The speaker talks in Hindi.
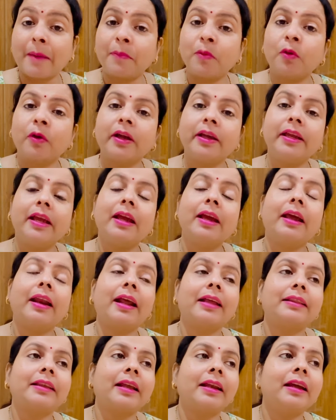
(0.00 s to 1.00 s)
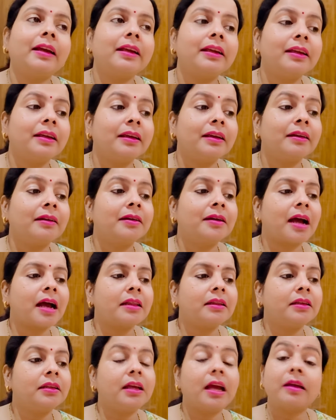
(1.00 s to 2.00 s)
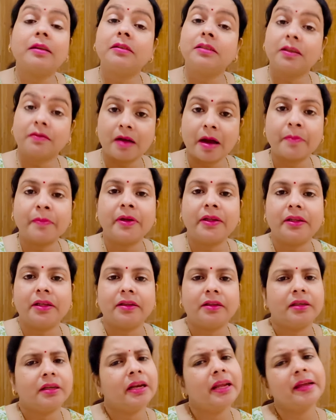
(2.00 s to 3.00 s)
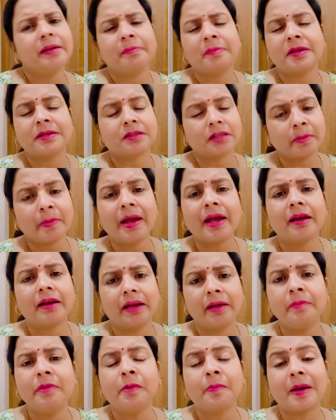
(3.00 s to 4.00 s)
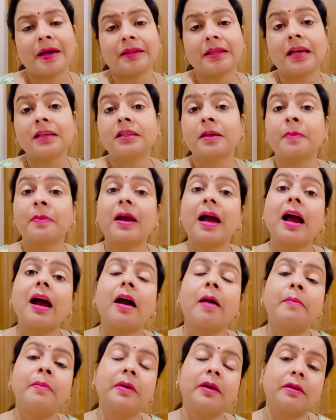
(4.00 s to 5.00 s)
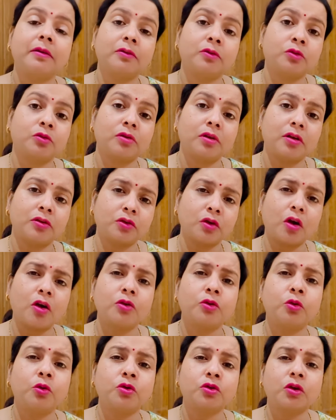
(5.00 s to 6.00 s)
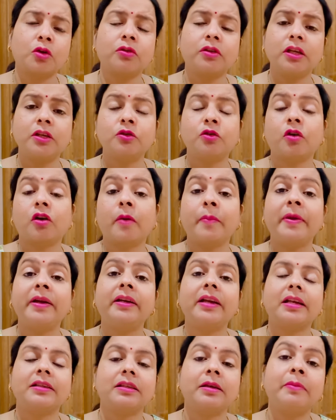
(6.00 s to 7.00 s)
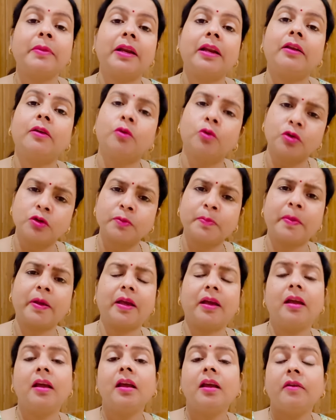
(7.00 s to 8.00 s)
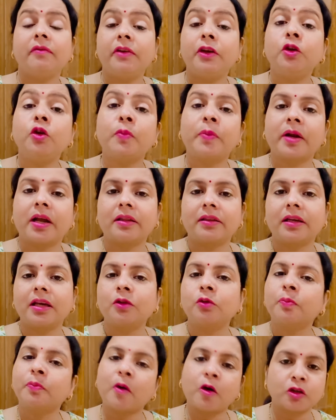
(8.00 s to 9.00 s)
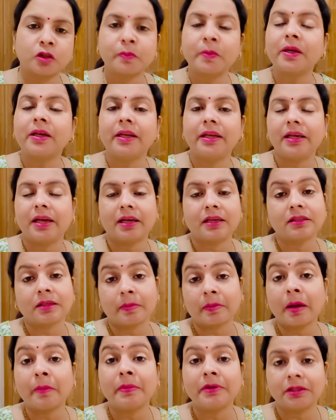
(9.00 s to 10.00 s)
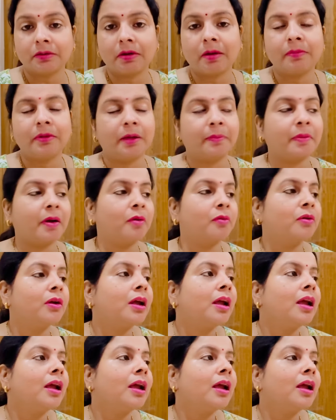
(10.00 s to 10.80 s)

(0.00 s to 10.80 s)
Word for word: आप लोगों का ये रहता ना कि दीदी जवाब नहीं देती है नहीं बस समय नहीं मिल पाता है सबका अब सौ दो सौ तीन सौ कमेंट ऐसे मेरे रोज पे वीडियो पर रहते हैं तो पॉसिबल नहीं है कि सबका मैं जवाब दे पाऊँ